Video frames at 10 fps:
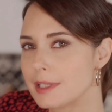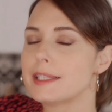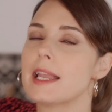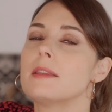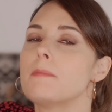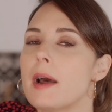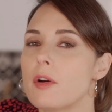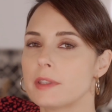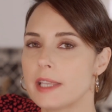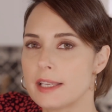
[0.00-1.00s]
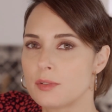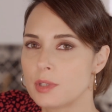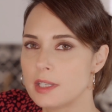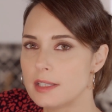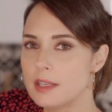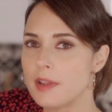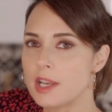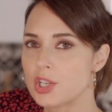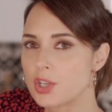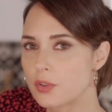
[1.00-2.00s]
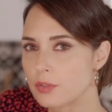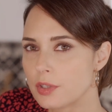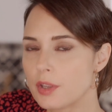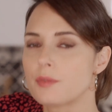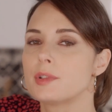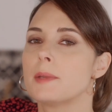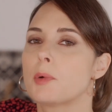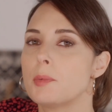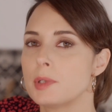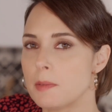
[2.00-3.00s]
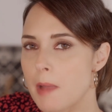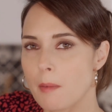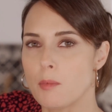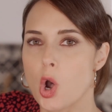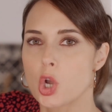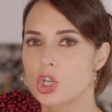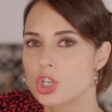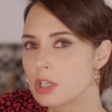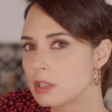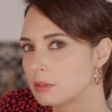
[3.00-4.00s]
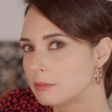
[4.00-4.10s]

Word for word: Cette parenthèse auditive alléchante vous est proposée par Bosch.